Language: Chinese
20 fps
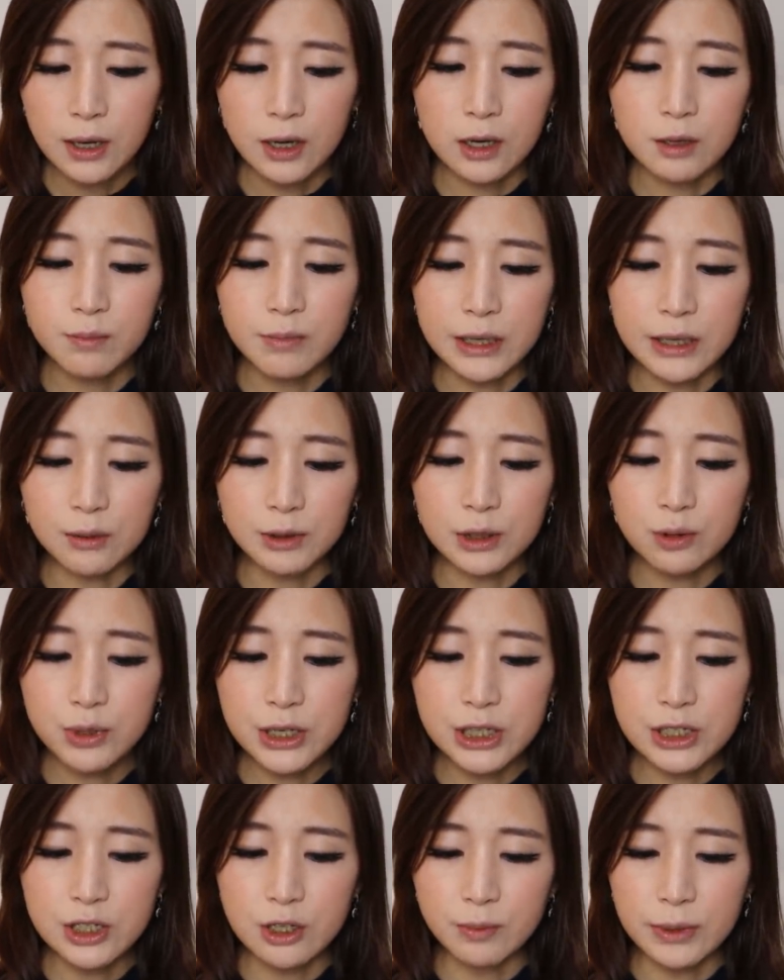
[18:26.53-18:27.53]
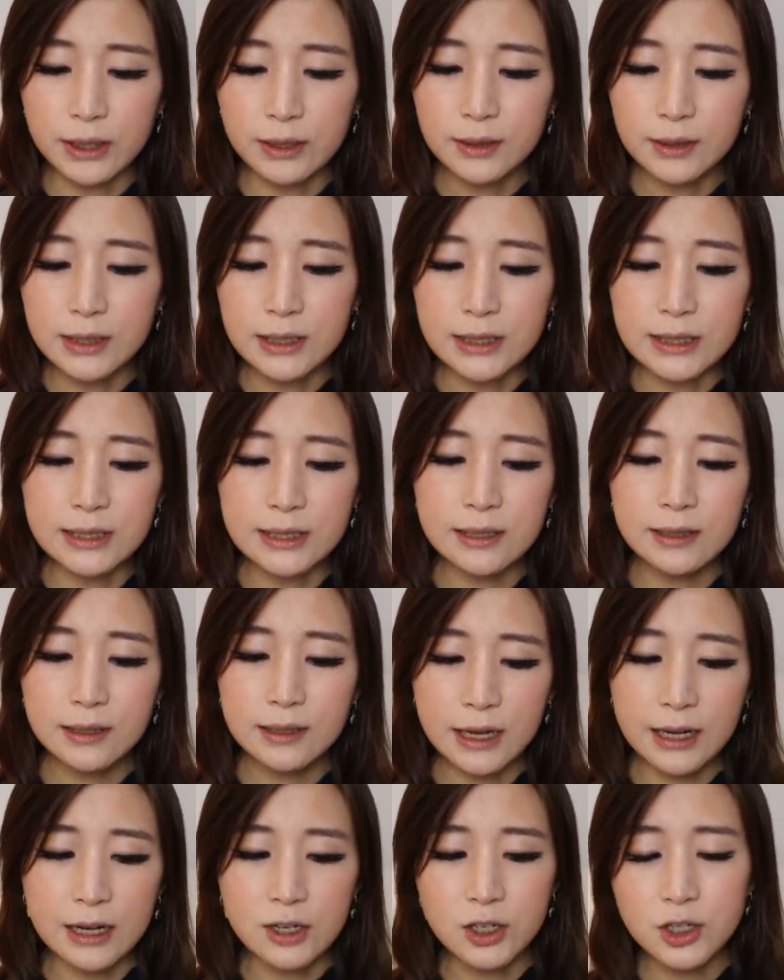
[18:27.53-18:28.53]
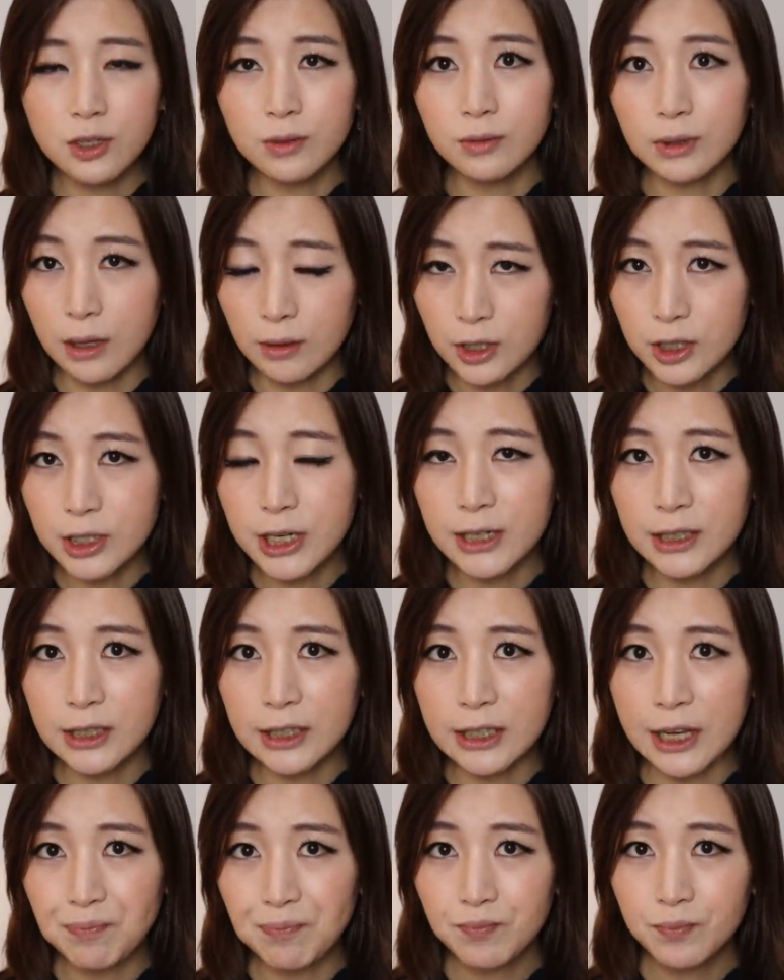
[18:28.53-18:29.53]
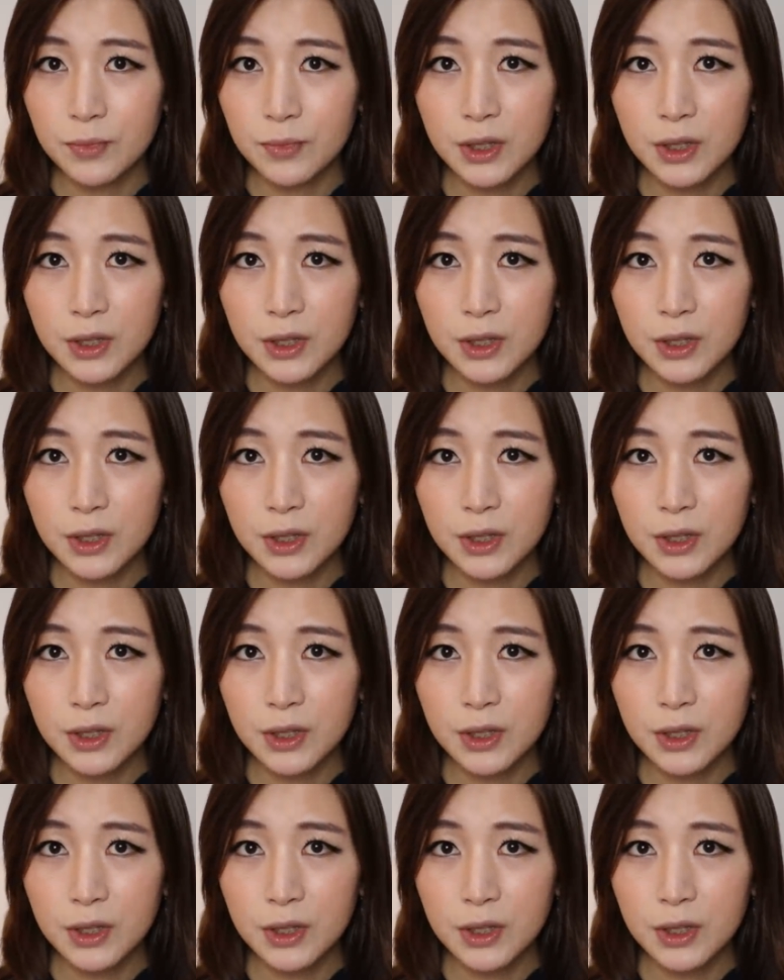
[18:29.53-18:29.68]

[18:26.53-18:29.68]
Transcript: 而美国的对手们已经感受到了这一点。